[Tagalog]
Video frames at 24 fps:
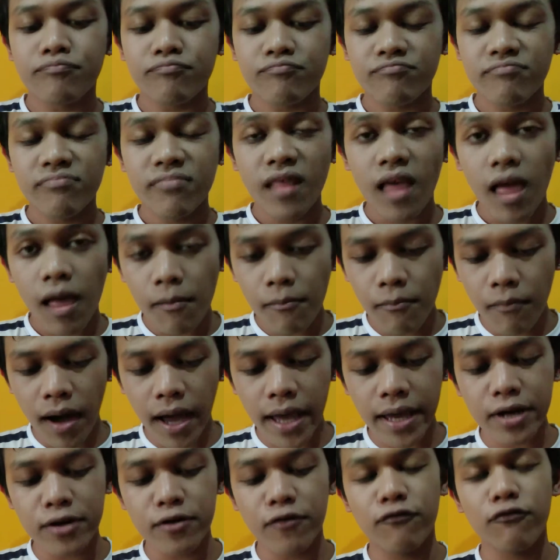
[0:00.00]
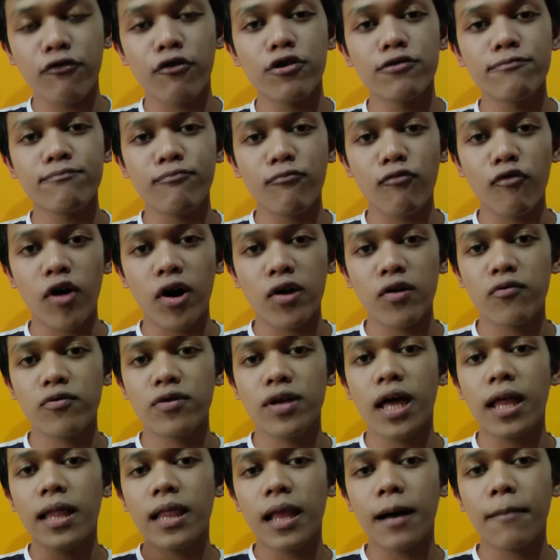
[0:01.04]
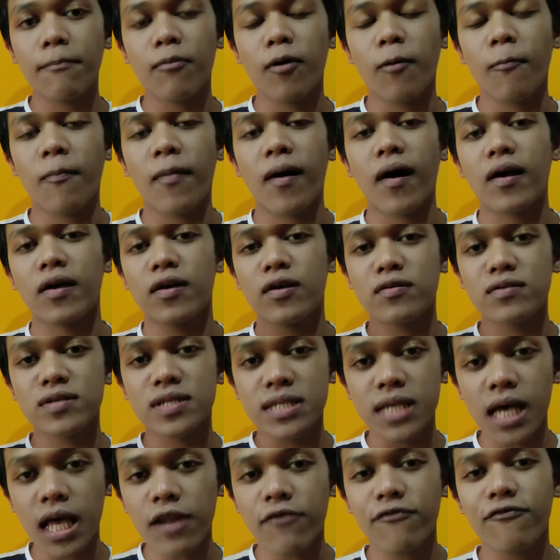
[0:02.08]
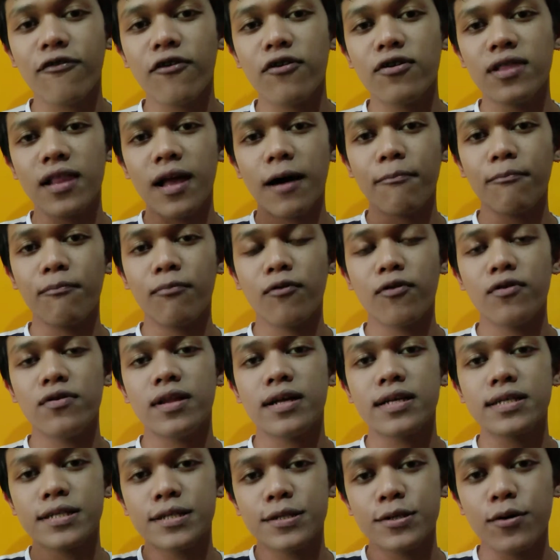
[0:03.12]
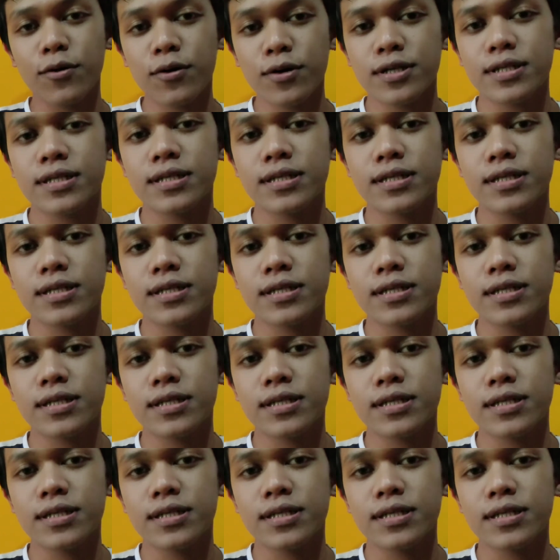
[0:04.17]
microphone po ano yan lang po pag yung cellphone lang po na source ng